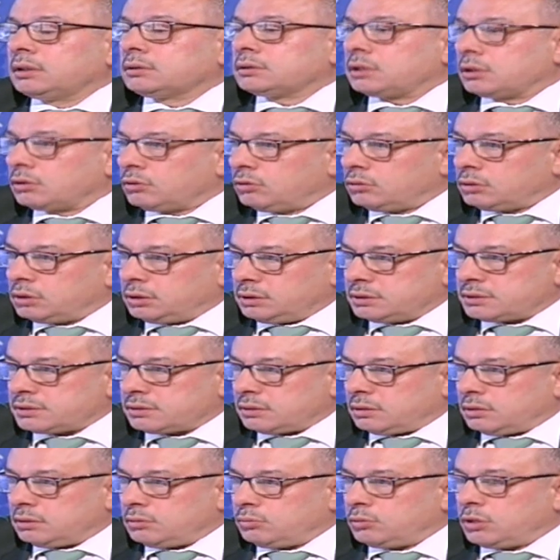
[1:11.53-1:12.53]
ترقق
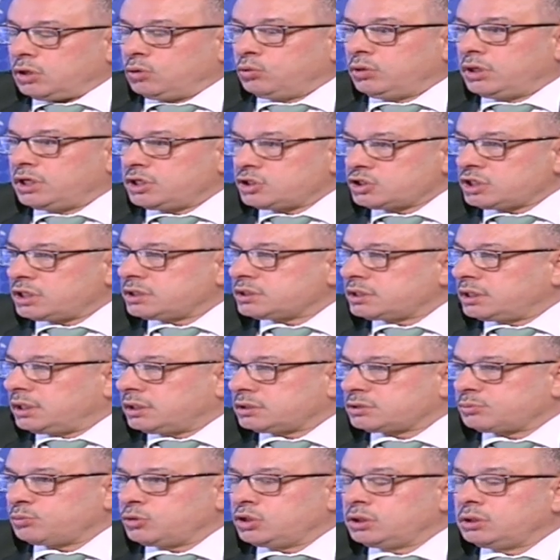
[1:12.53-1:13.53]
العظام أو الهشاشة
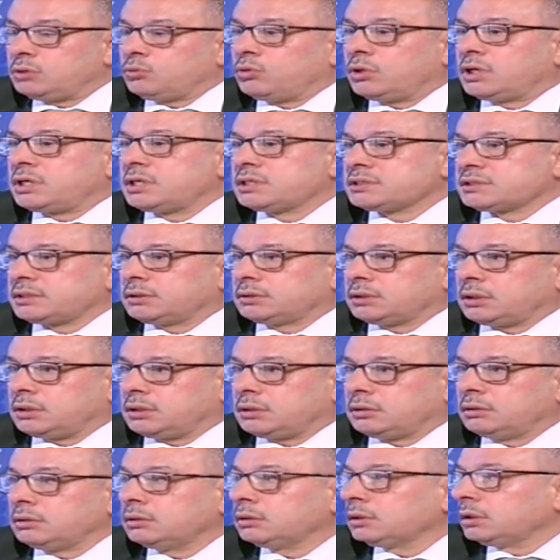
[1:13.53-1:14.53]
العظمية
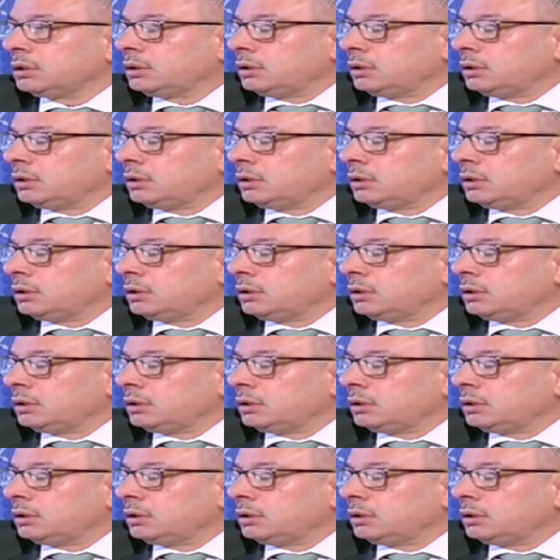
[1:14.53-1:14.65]
وخاصة